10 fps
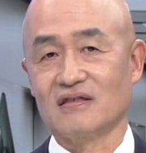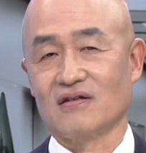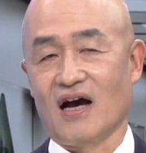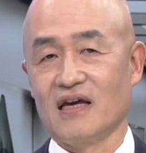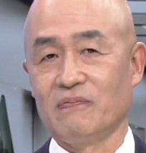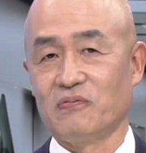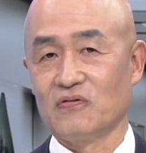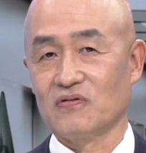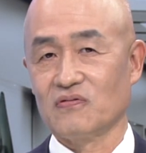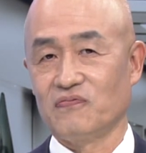그래서
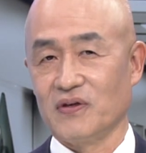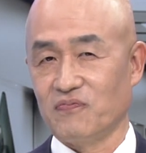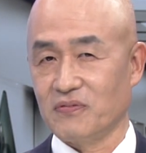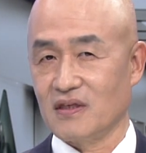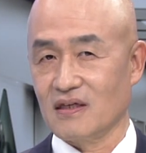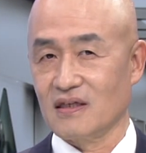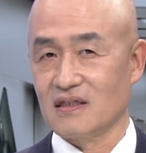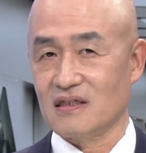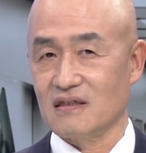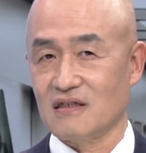아이폰
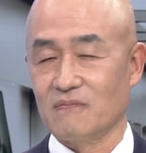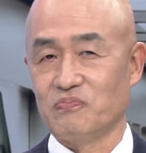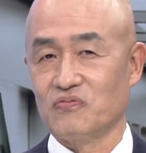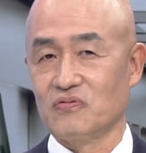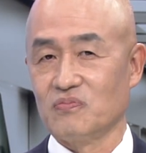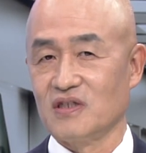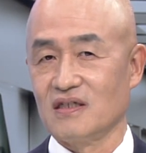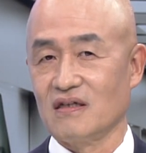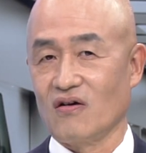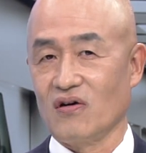15
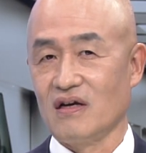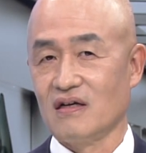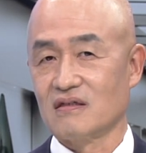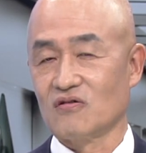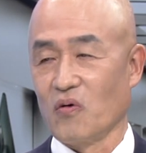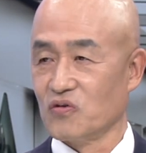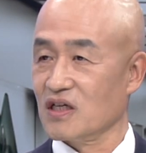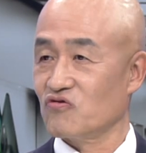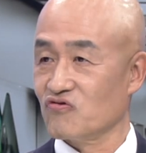신제품이 지금 언제